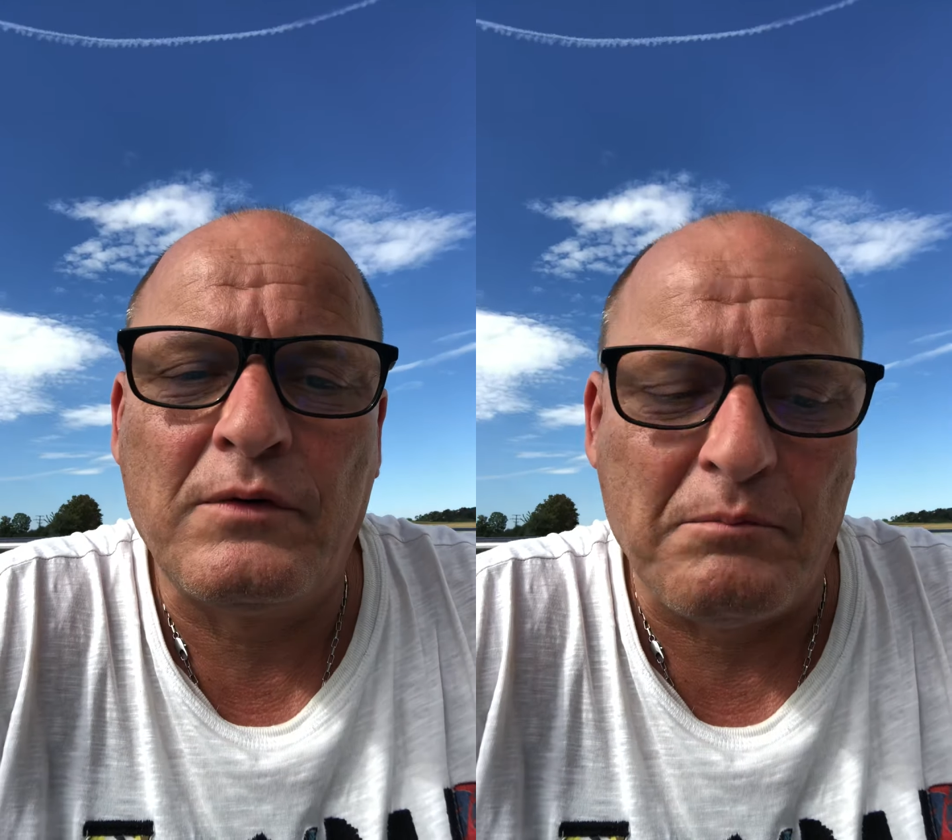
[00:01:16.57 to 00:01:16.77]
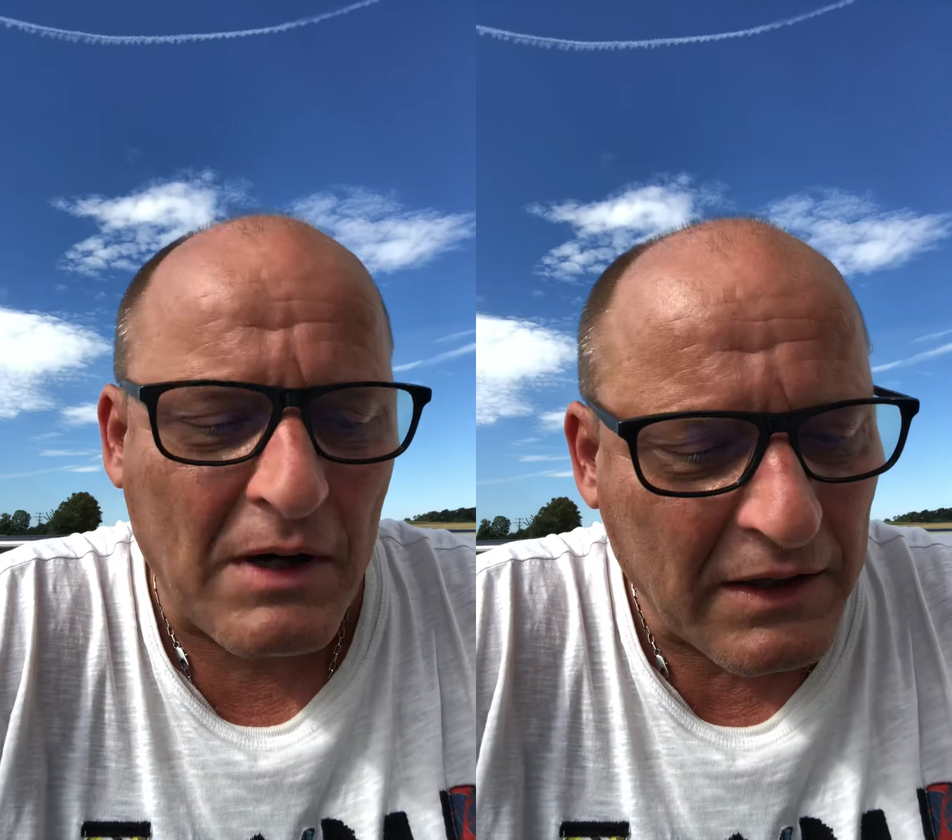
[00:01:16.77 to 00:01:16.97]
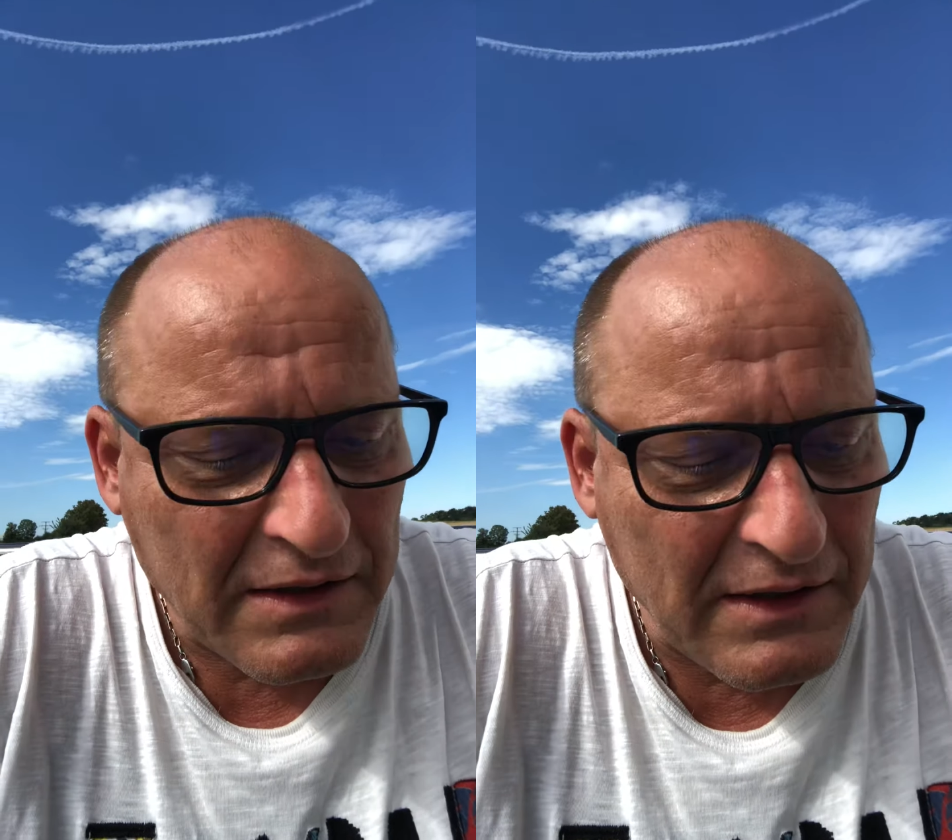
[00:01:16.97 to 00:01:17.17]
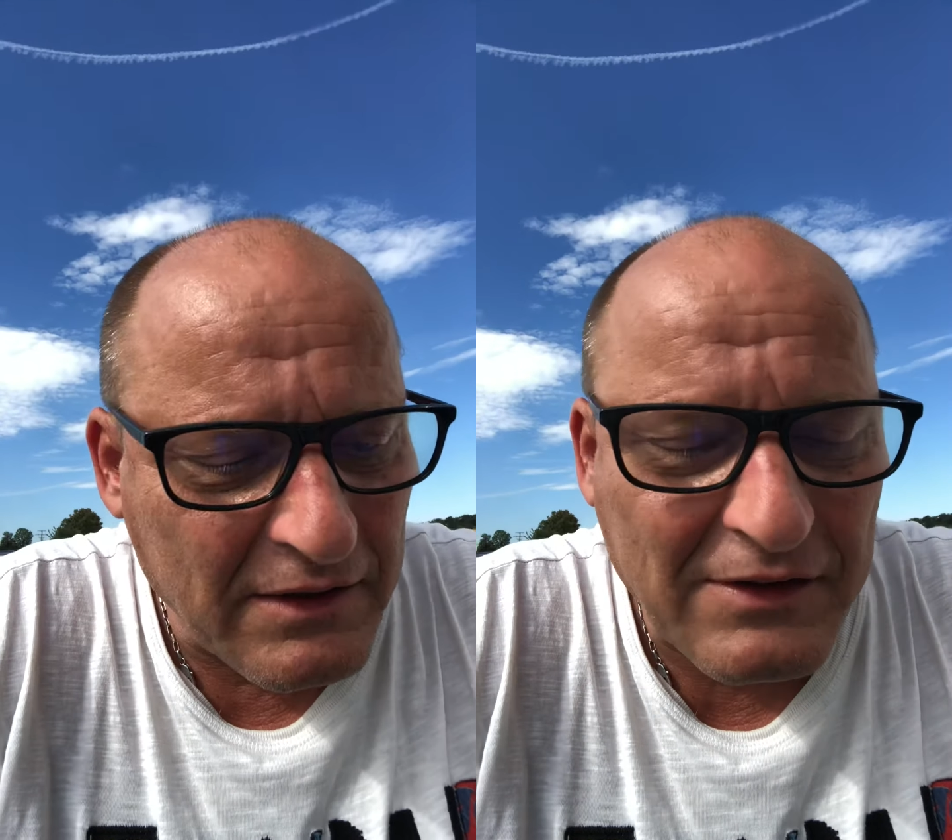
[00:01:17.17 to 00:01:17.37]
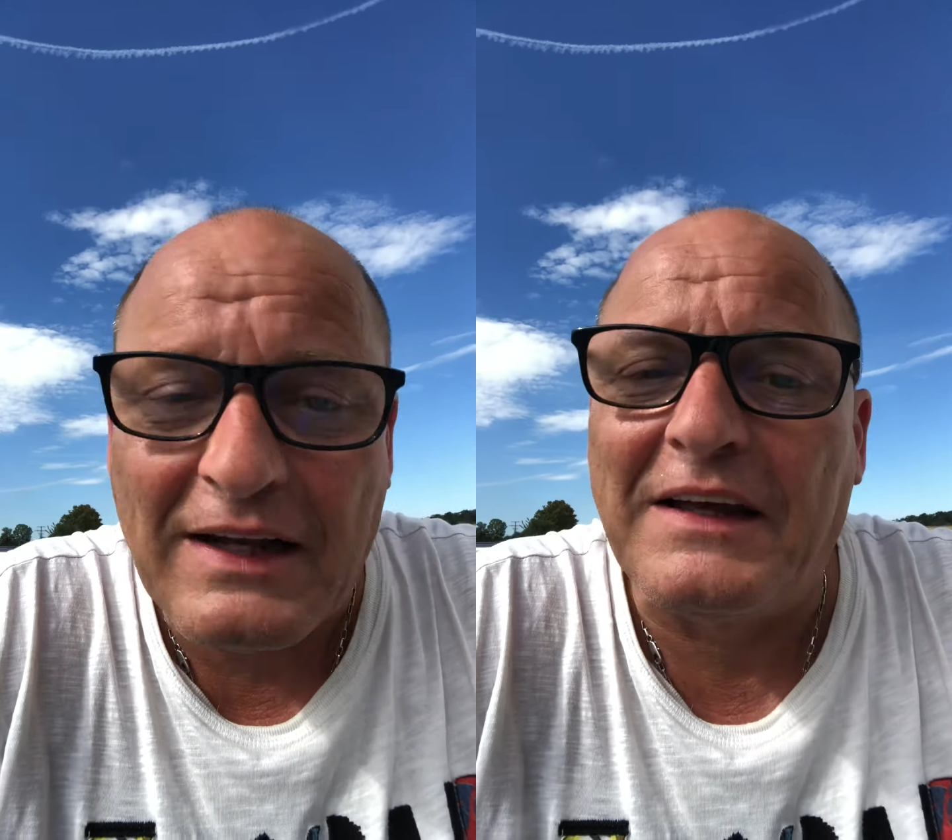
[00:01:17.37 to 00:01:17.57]
machen die
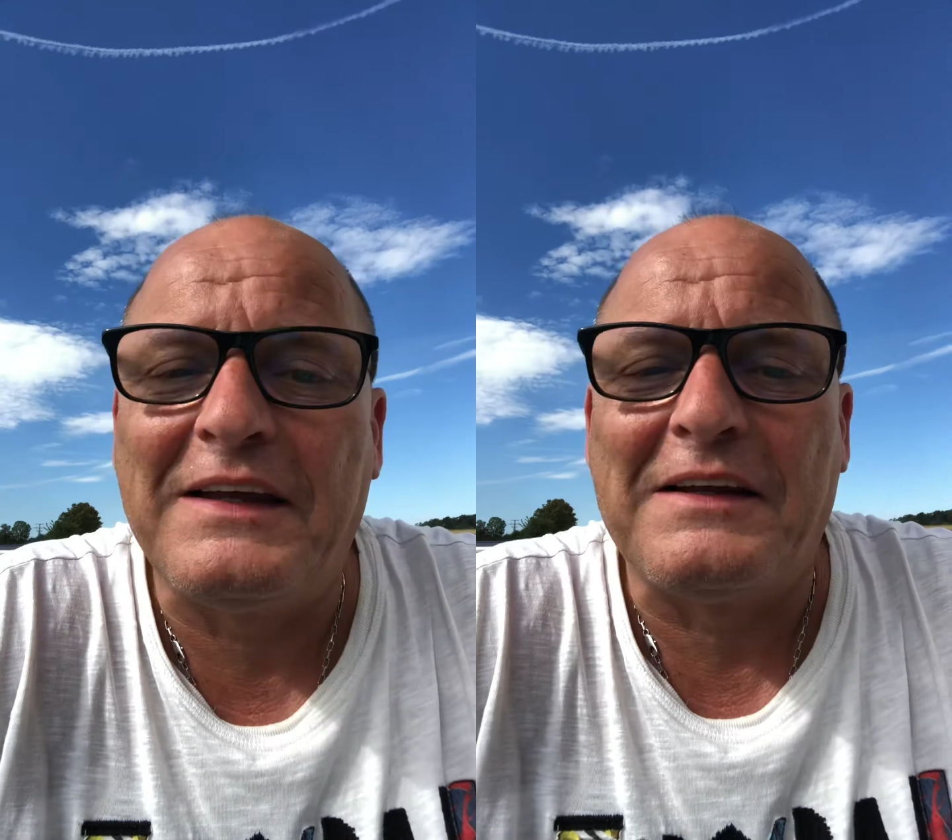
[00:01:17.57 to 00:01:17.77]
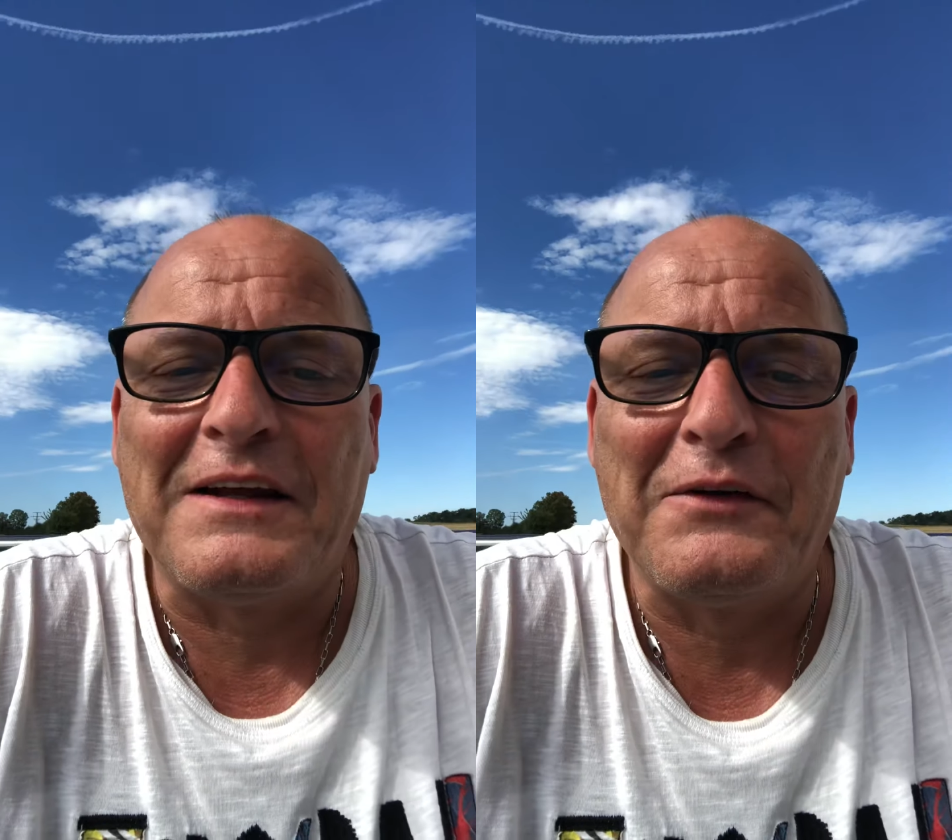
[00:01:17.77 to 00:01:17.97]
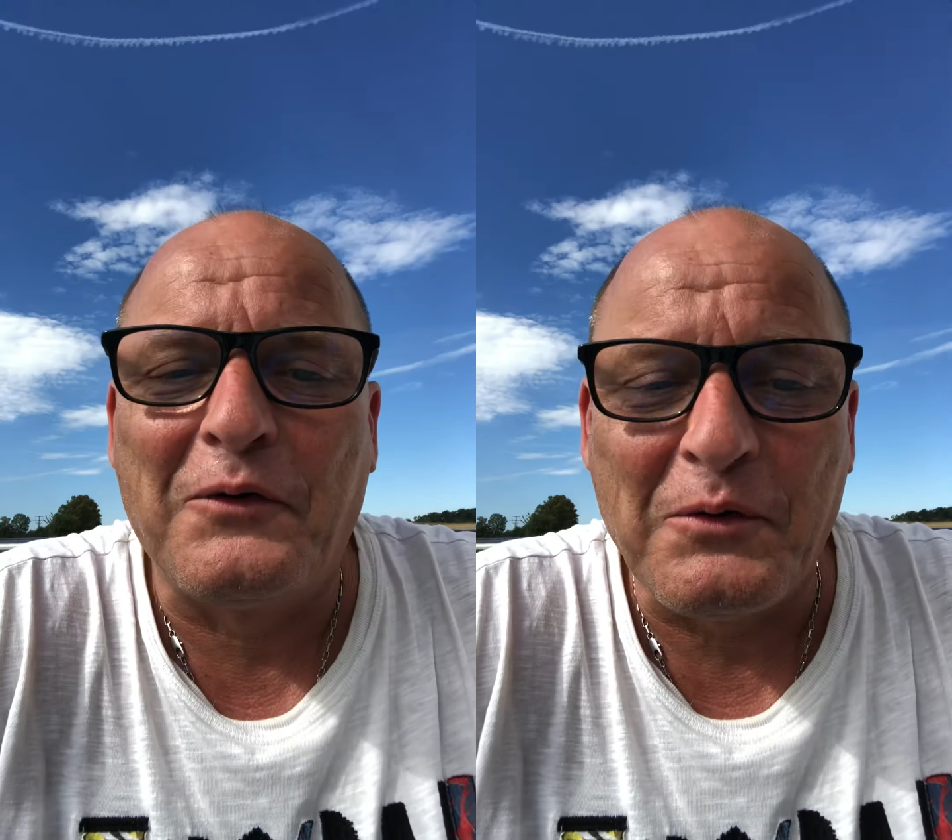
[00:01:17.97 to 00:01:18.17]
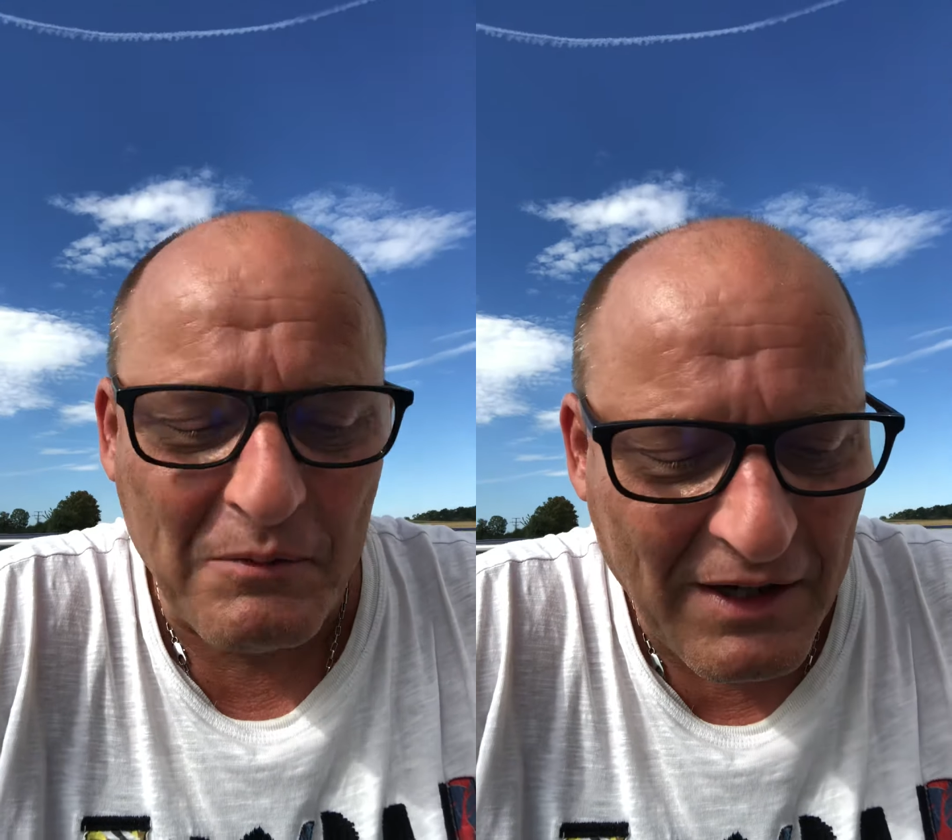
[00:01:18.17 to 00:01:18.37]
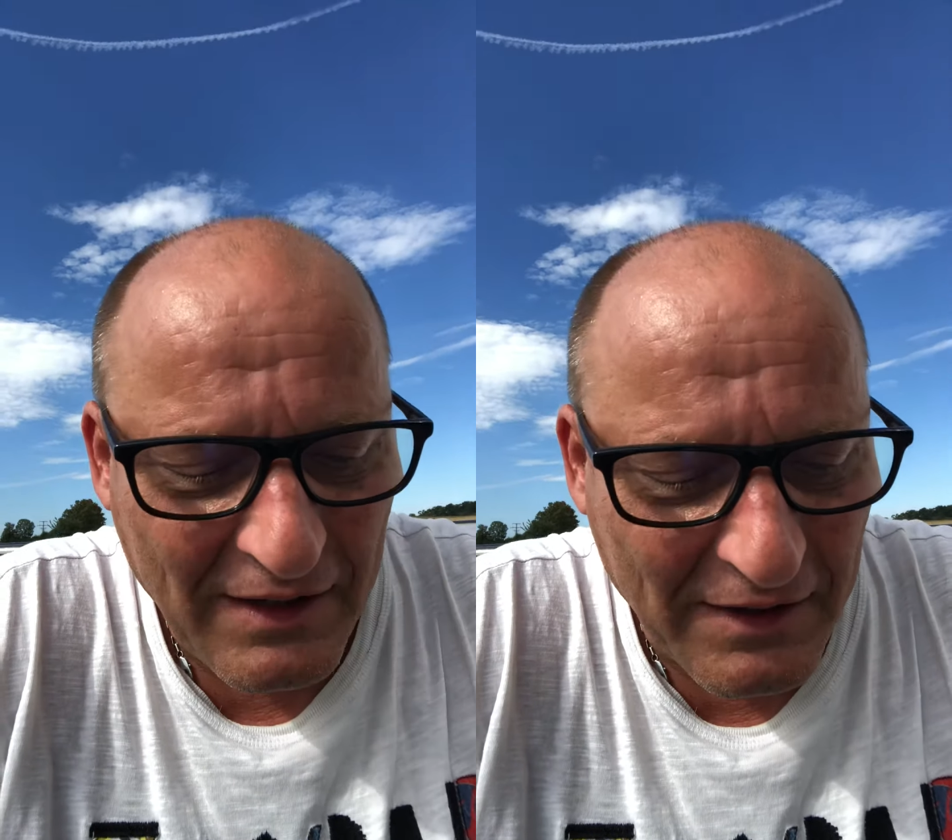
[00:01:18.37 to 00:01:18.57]
das gleiche dann nochmal.